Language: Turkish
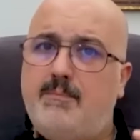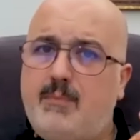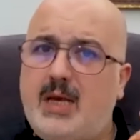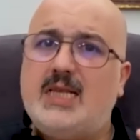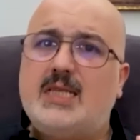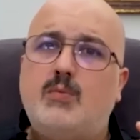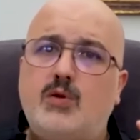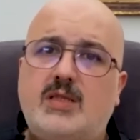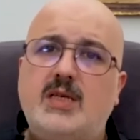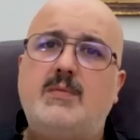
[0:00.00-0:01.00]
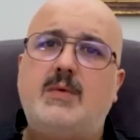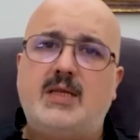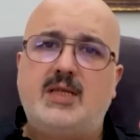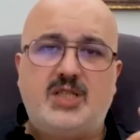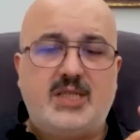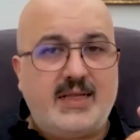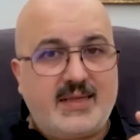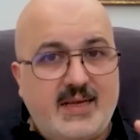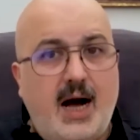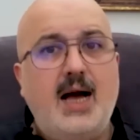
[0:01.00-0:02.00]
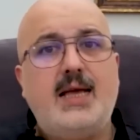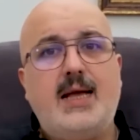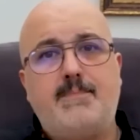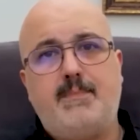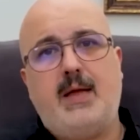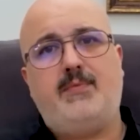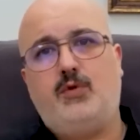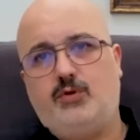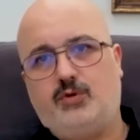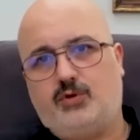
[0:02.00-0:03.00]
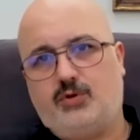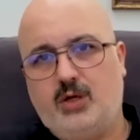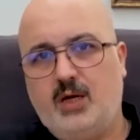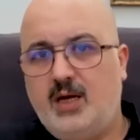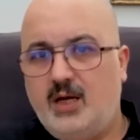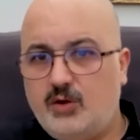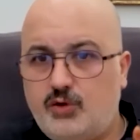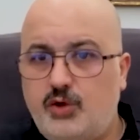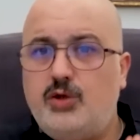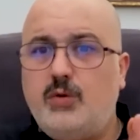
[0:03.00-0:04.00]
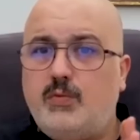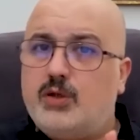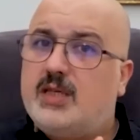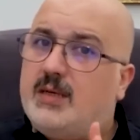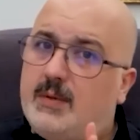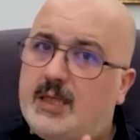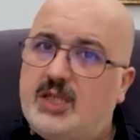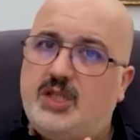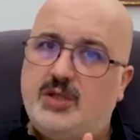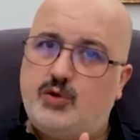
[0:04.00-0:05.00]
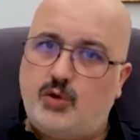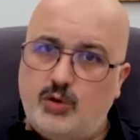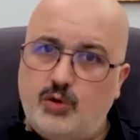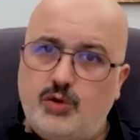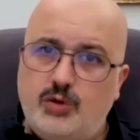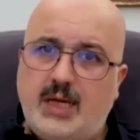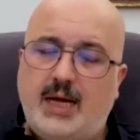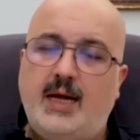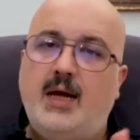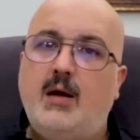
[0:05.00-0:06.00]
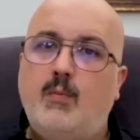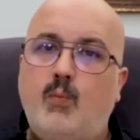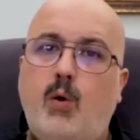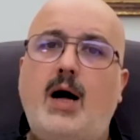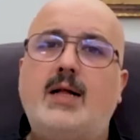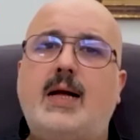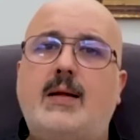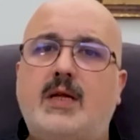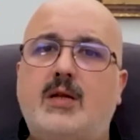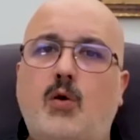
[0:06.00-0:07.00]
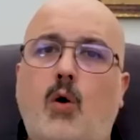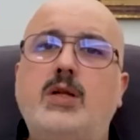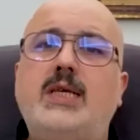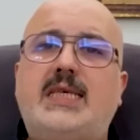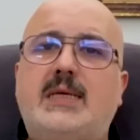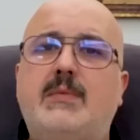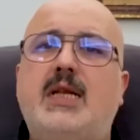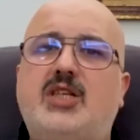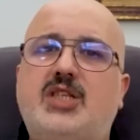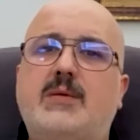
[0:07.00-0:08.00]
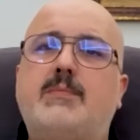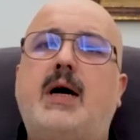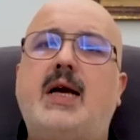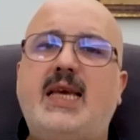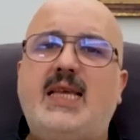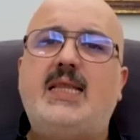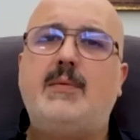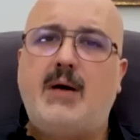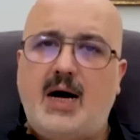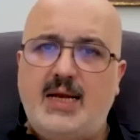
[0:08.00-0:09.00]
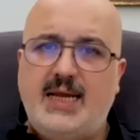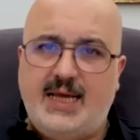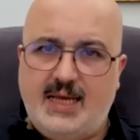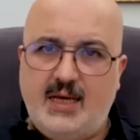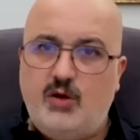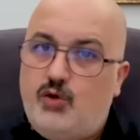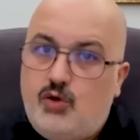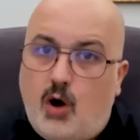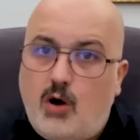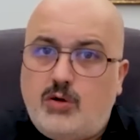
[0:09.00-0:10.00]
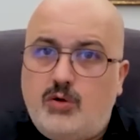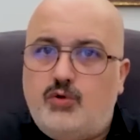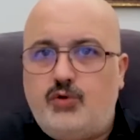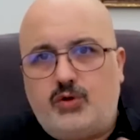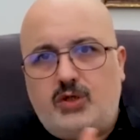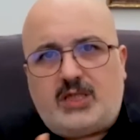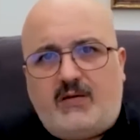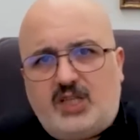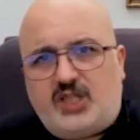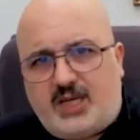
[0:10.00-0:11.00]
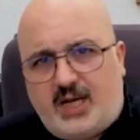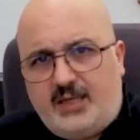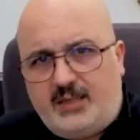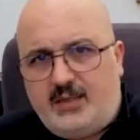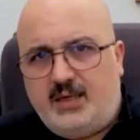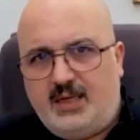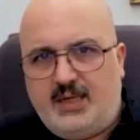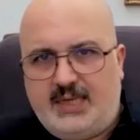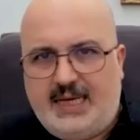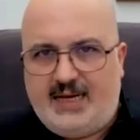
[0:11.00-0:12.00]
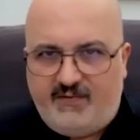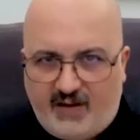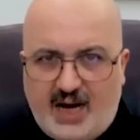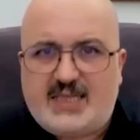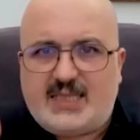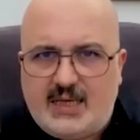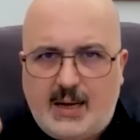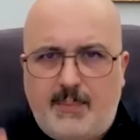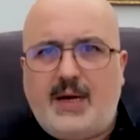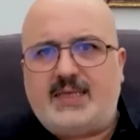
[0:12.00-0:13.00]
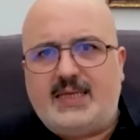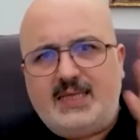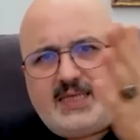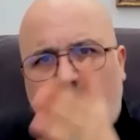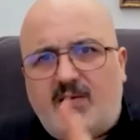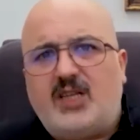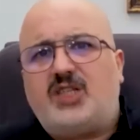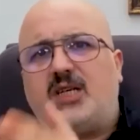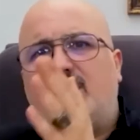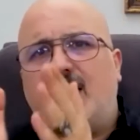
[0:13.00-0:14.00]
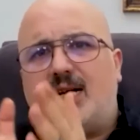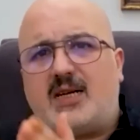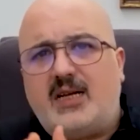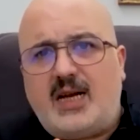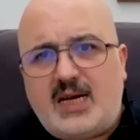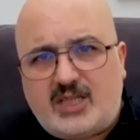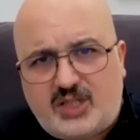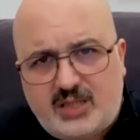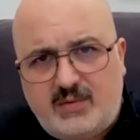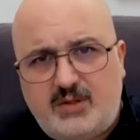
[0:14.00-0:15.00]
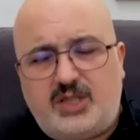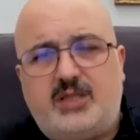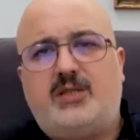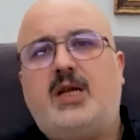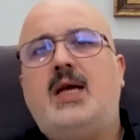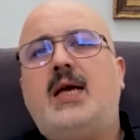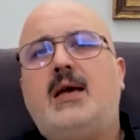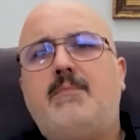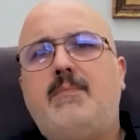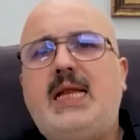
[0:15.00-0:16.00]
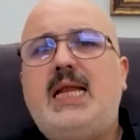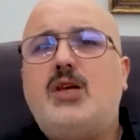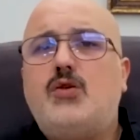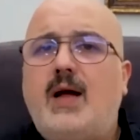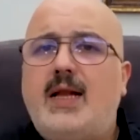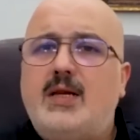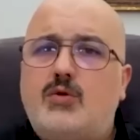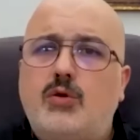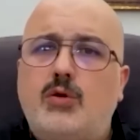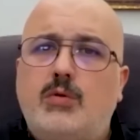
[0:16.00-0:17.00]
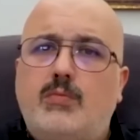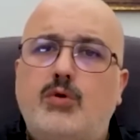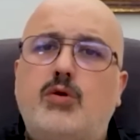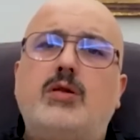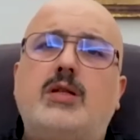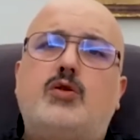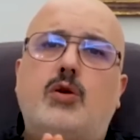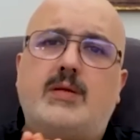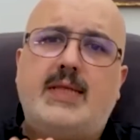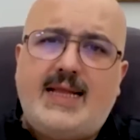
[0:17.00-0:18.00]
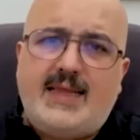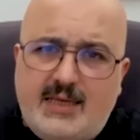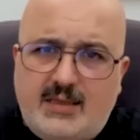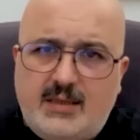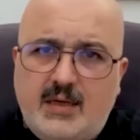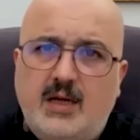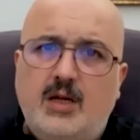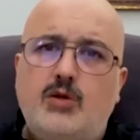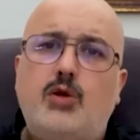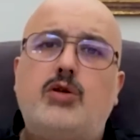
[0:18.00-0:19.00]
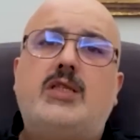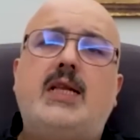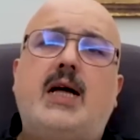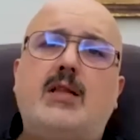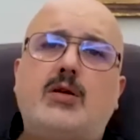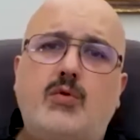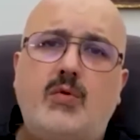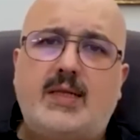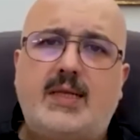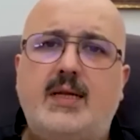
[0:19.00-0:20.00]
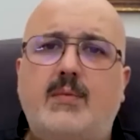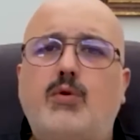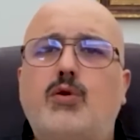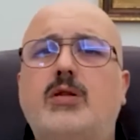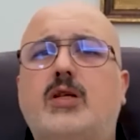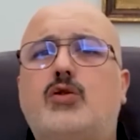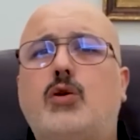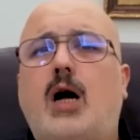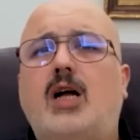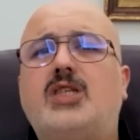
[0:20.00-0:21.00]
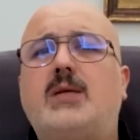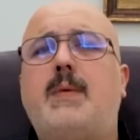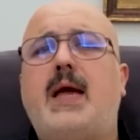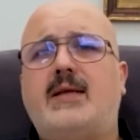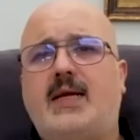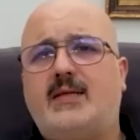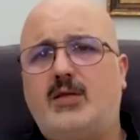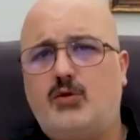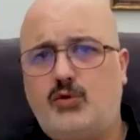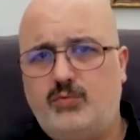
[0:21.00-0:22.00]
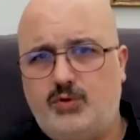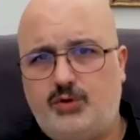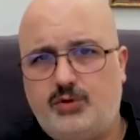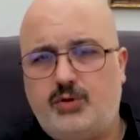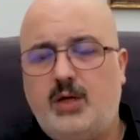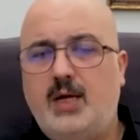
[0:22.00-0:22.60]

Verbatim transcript: biz bu tırmanıştan gayet memnunuz. Çünkü bu tırmanışın sonucunda bu adamların 12 mile çıkma ihtimali yok. Çünkü savaş çıkar. Yani varsa yaparsanız savaş çıkacağı kararlaştırılmıştır. Milli Güvenlik Kurulu bu konuda çok nettir. Türk Silahlı Kuvvetleri de bu konuda çok açık beyanatını sunmuştur.